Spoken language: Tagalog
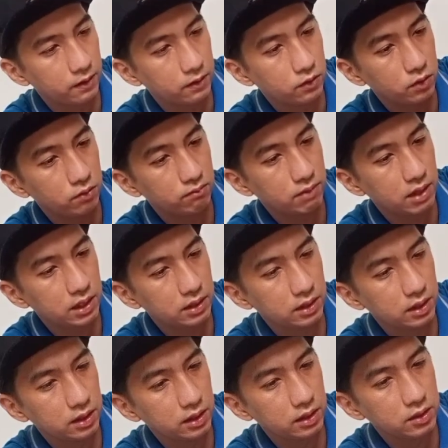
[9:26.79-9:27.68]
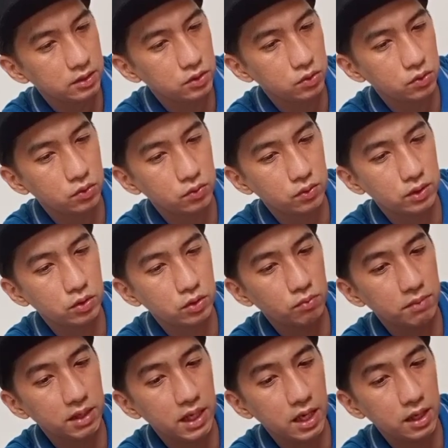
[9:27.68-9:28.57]
Ito yung battery. So,
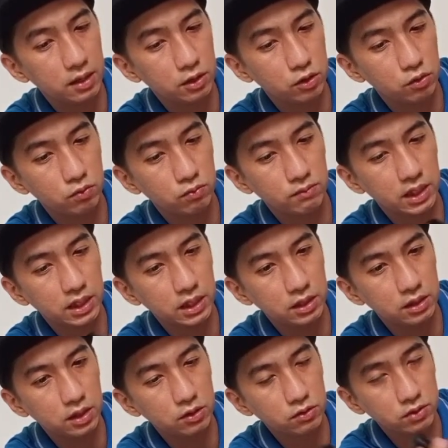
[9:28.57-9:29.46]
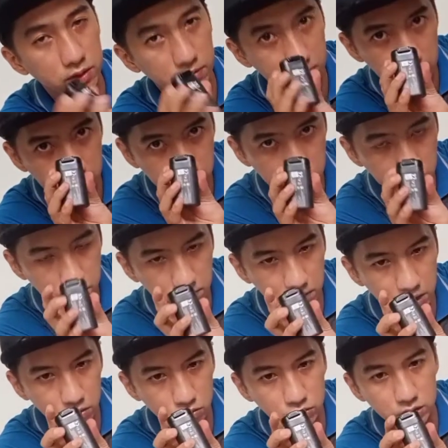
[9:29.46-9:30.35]
ito may lock. Yung makikita nyo sa battery,
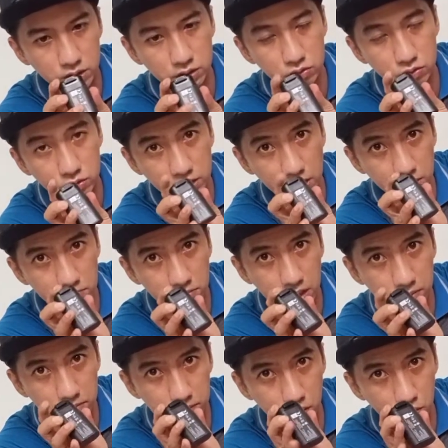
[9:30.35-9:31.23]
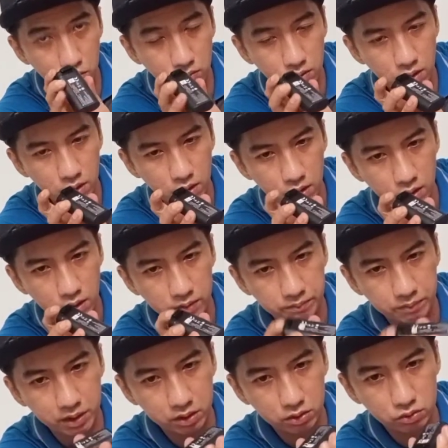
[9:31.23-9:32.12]
meron siyang doon sa ibabaw.
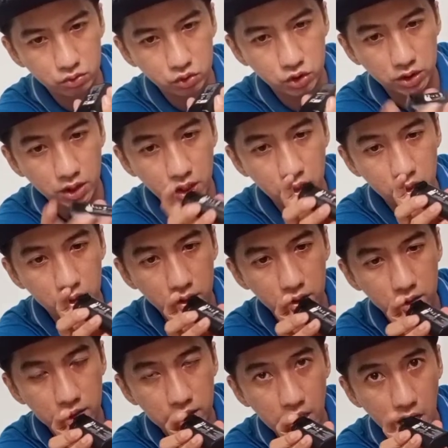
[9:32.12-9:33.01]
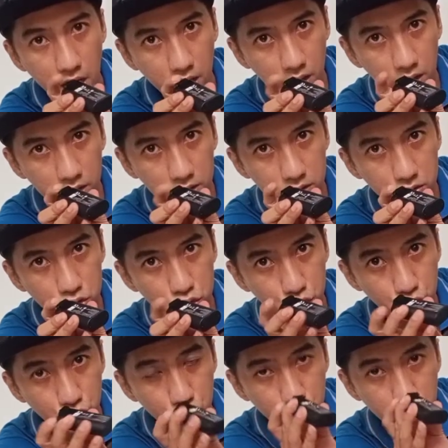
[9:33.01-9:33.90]
Meron siyang lock.
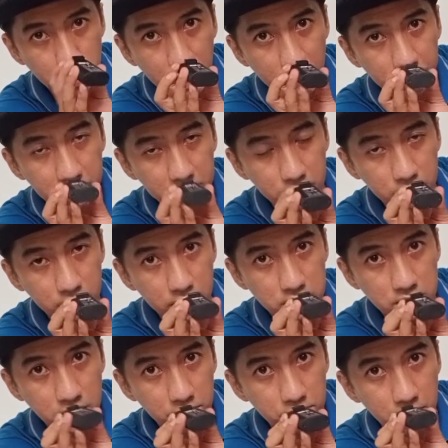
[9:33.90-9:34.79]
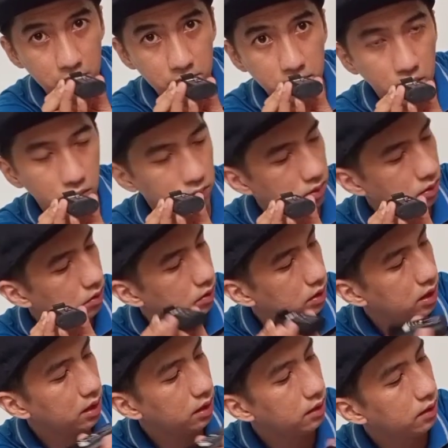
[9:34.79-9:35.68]
So, yun yung dapat na nasa ibabaw.
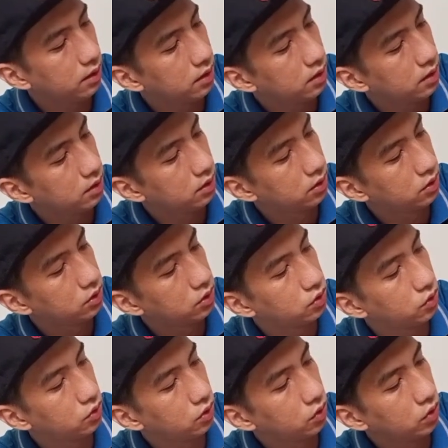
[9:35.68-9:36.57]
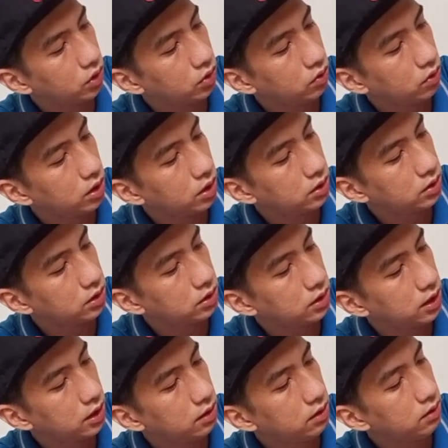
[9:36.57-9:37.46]
Okay? So, lagay nyo lang
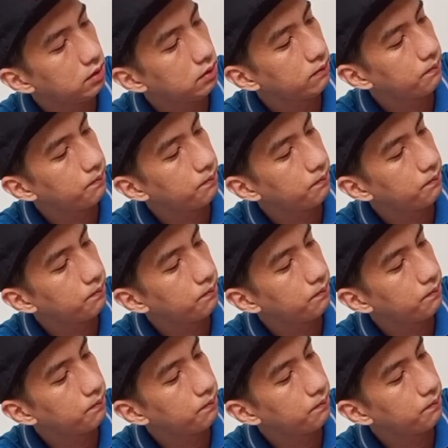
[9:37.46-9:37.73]
siya dyan.